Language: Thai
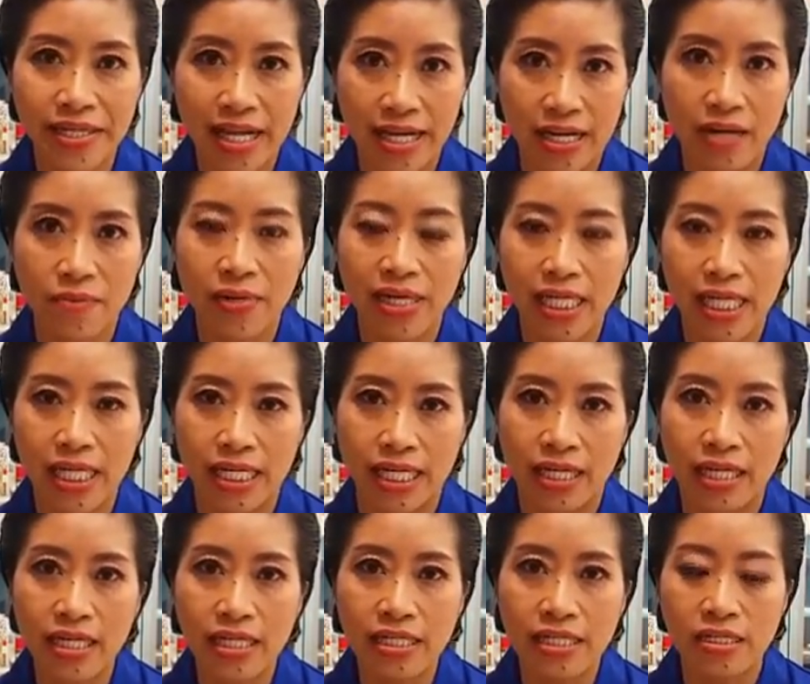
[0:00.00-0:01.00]
สิ่งที่มันเกิด
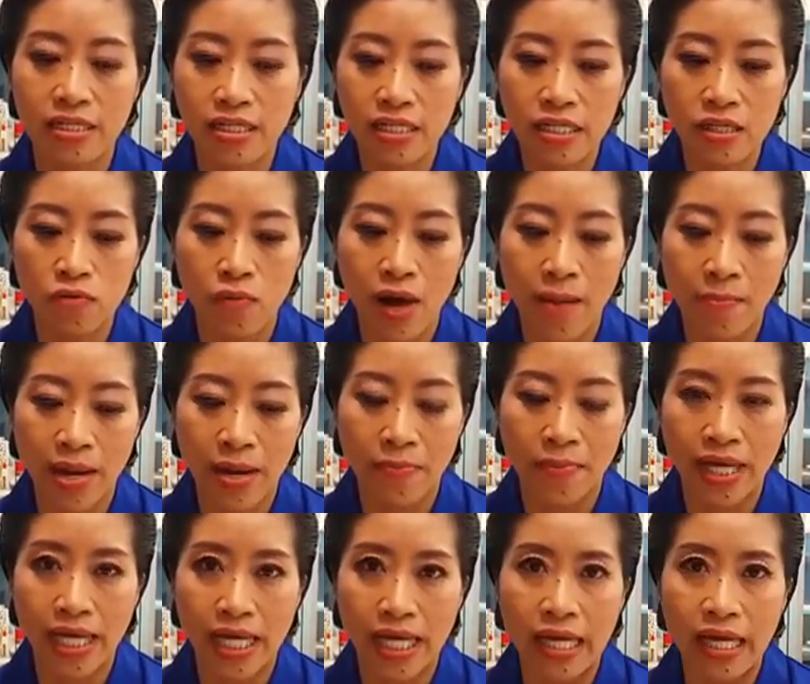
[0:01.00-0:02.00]
ขึ้นก็คือว่ามัน
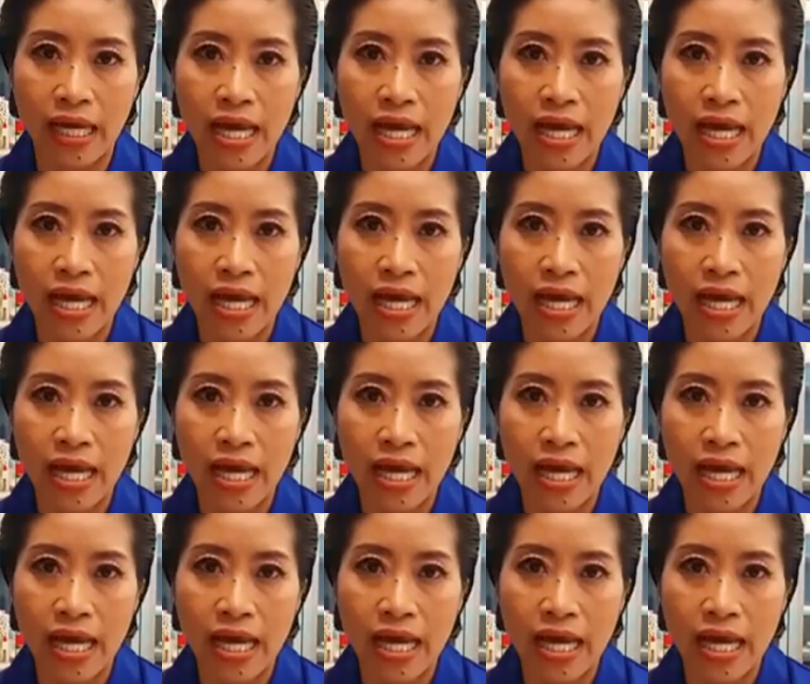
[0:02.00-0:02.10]
มี